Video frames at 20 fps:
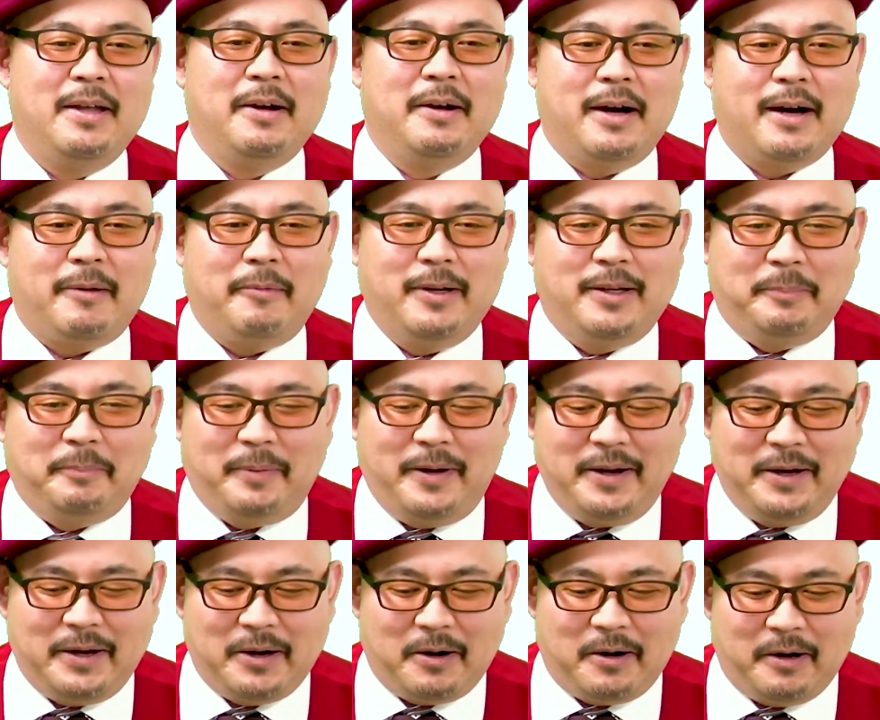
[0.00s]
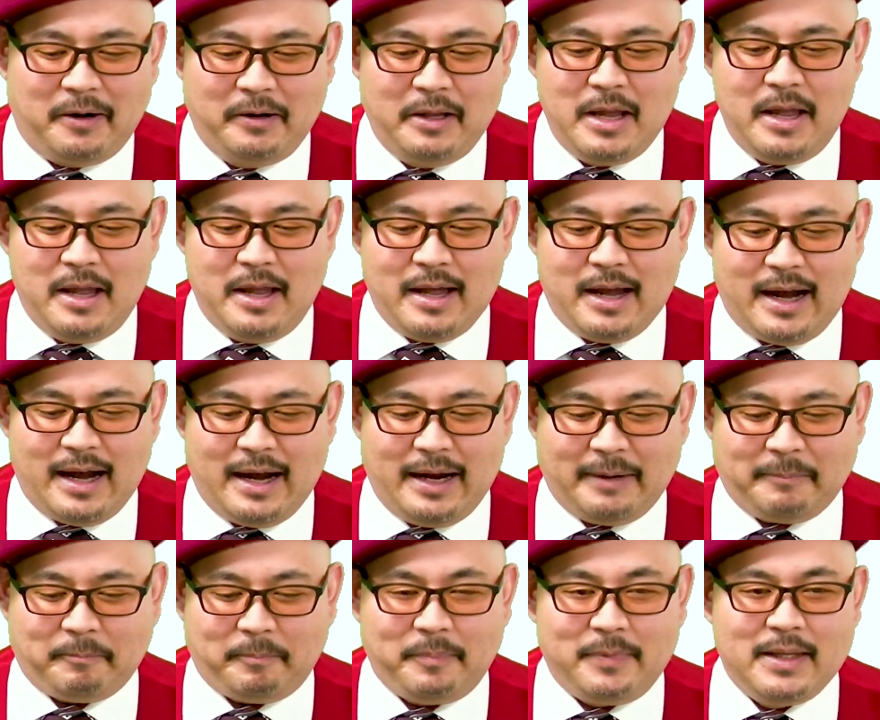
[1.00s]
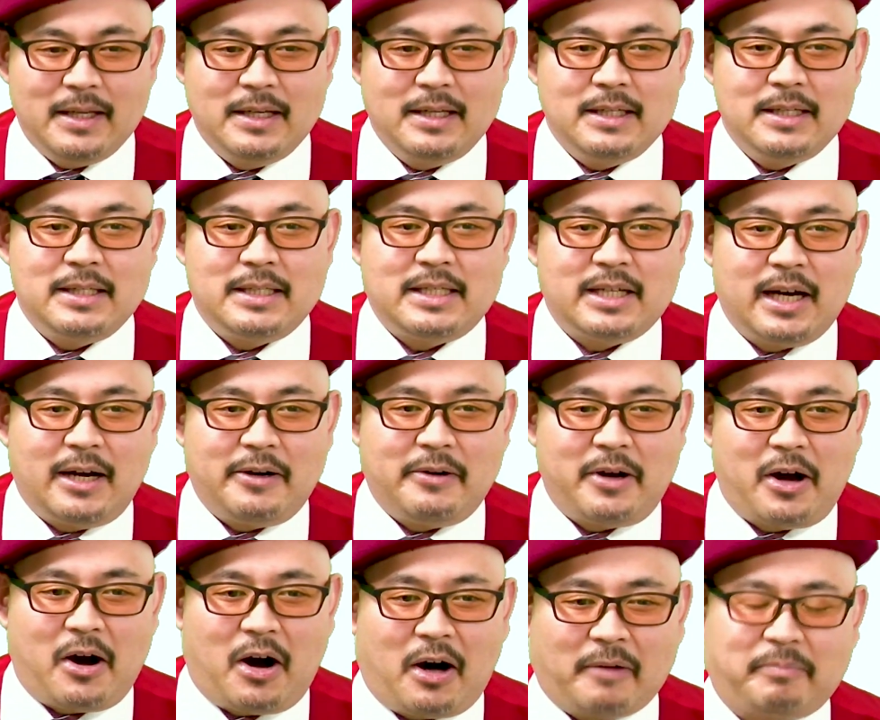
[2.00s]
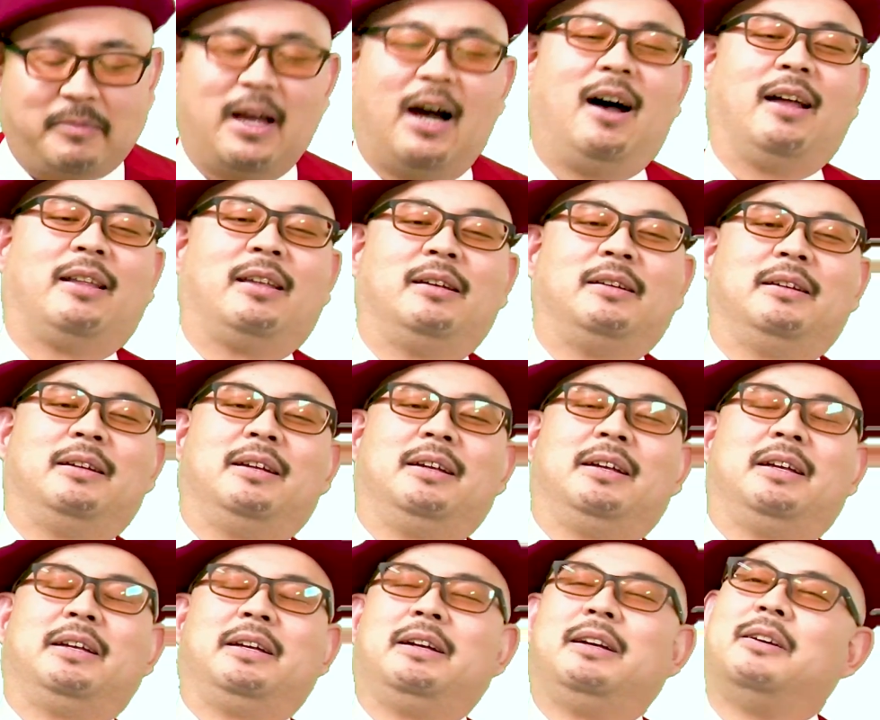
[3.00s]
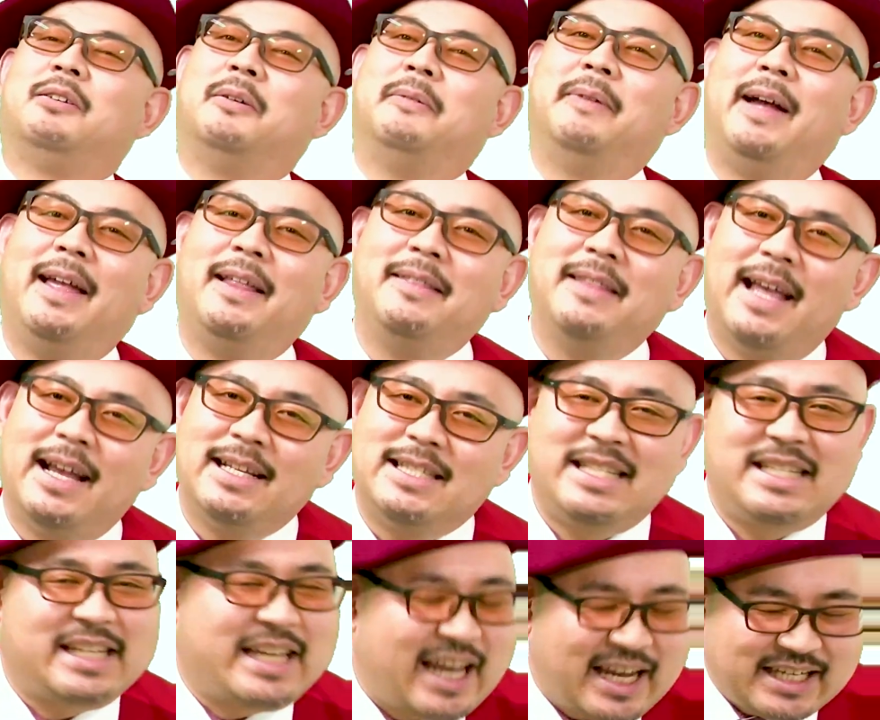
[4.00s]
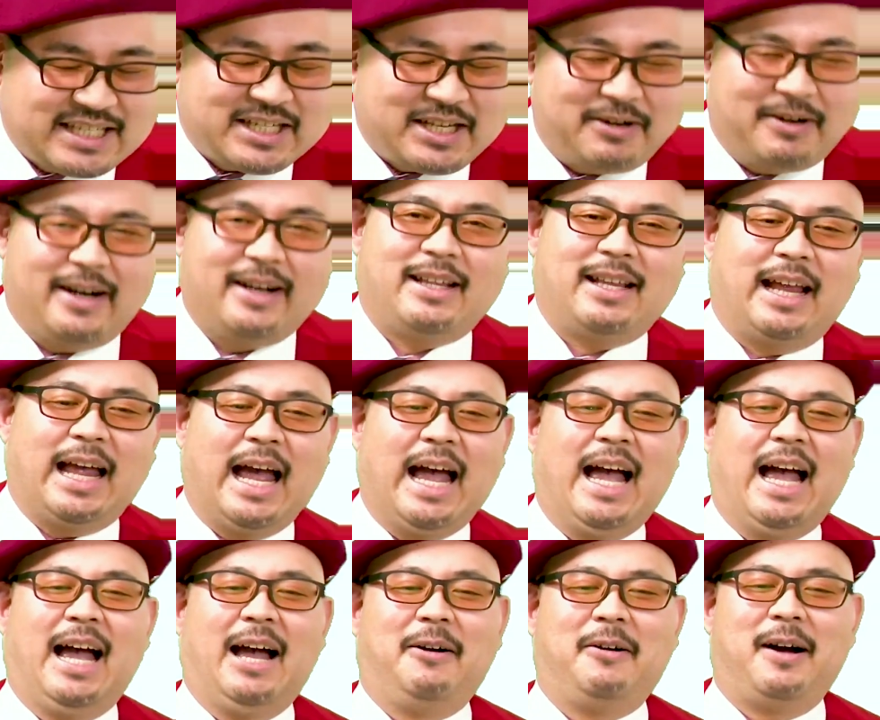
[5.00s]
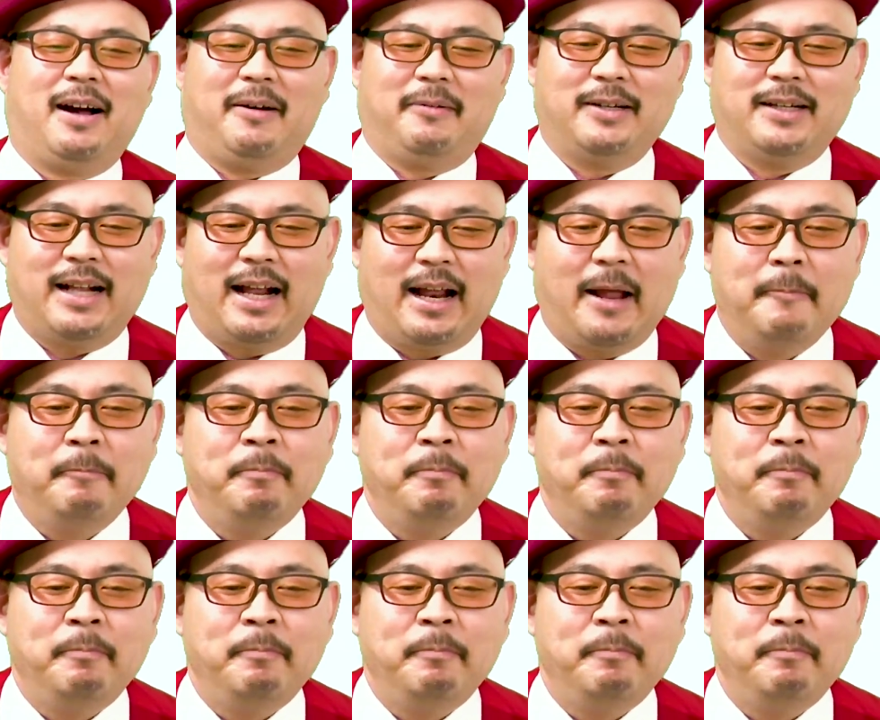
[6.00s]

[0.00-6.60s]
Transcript: 赤物っぽいよ、あー違うよ、あごめんね、ちげえしって言われて、ああ若者だね、